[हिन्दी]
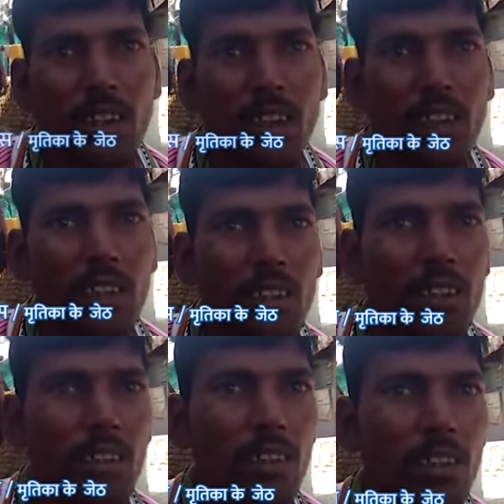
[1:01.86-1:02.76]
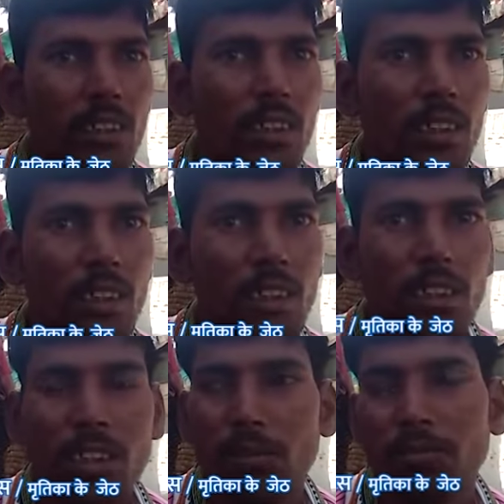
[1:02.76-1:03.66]
तो आपको कब पता चला था
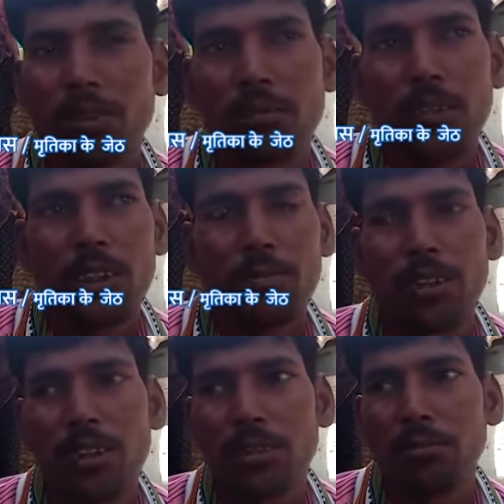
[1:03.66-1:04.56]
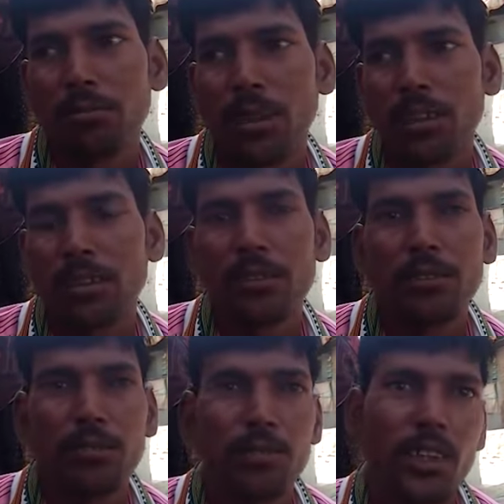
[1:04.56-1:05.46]
हाँ। जब पता पड़ा जब भाई
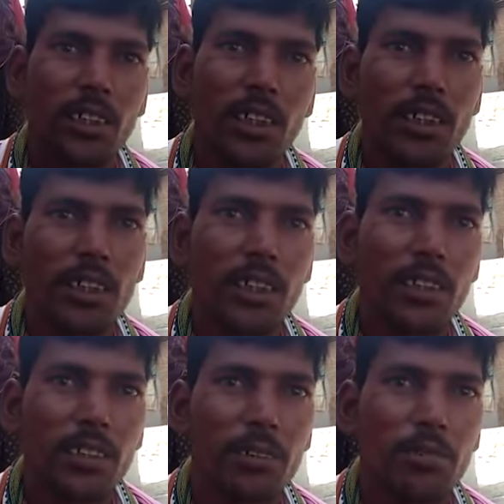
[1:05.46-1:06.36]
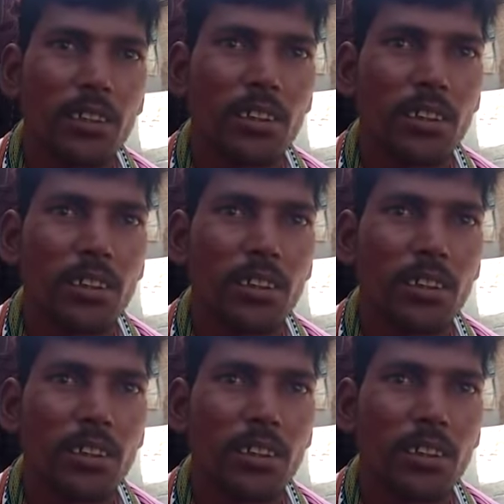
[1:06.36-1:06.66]
लटका लटक गई